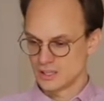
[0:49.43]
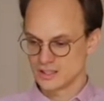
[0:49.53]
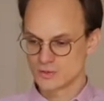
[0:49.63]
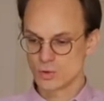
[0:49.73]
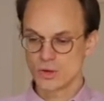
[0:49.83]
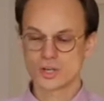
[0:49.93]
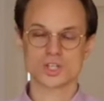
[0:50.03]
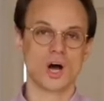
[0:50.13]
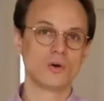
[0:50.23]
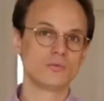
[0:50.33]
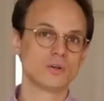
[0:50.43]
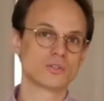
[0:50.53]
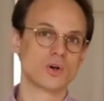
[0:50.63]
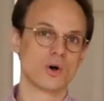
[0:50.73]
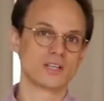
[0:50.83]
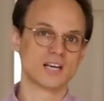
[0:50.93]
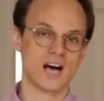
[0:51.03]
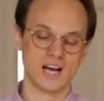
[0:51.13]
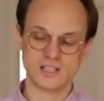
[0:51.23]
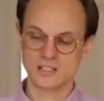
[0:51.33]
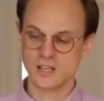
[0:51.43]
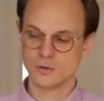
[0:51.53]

Dazu schauen wir uns heute an,